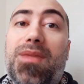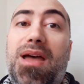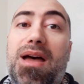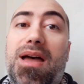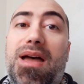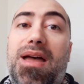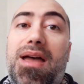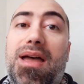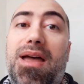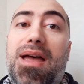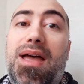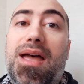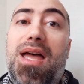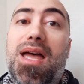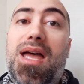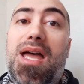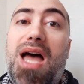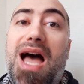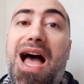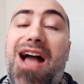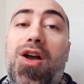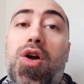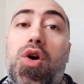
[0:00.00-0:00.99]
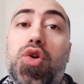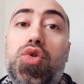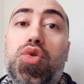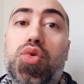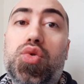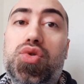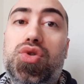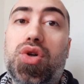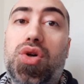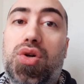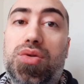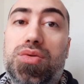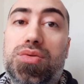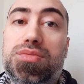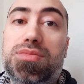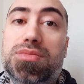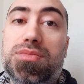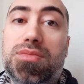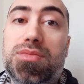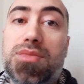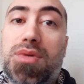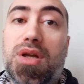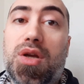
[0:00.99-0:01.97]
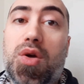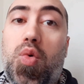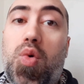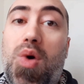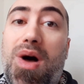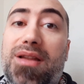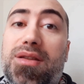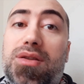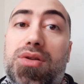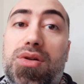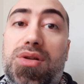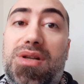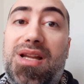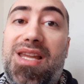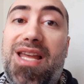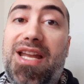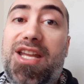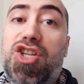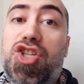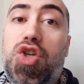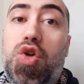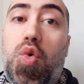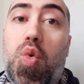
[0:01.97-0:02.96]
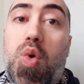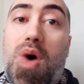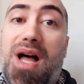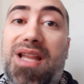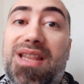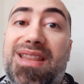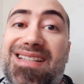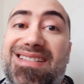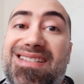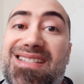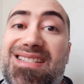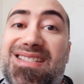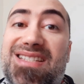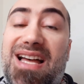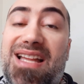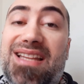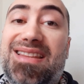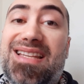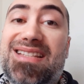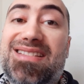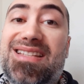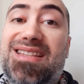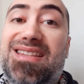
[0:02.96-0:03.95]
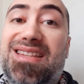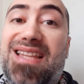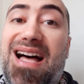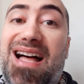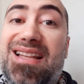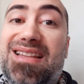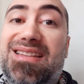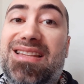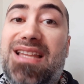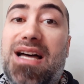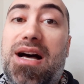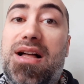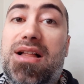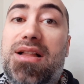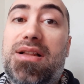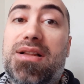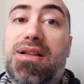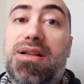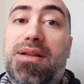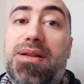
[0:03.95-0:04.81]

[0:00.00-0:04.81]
eh, ha goduto quando negli anni 50, 60, 70